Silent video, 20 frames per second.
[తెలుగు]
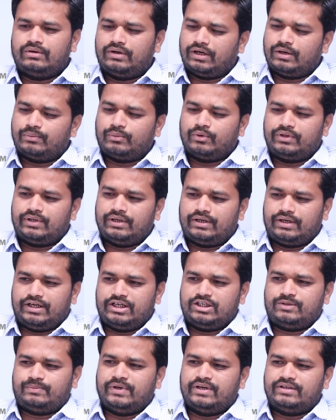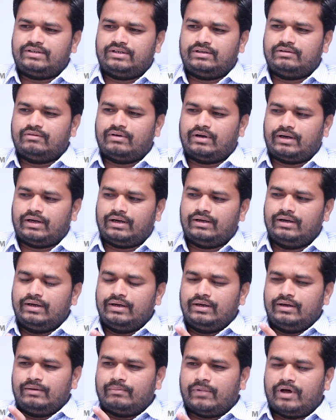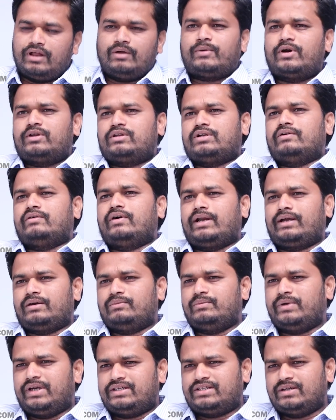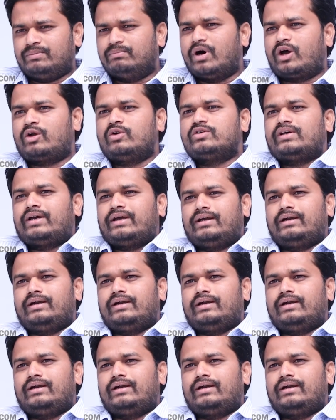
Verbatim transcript: లేకపోతే టీఎస్పీసీ ద్వారా బాధపడుతున్న వారికి మీరు ఇచ్చే భరోసా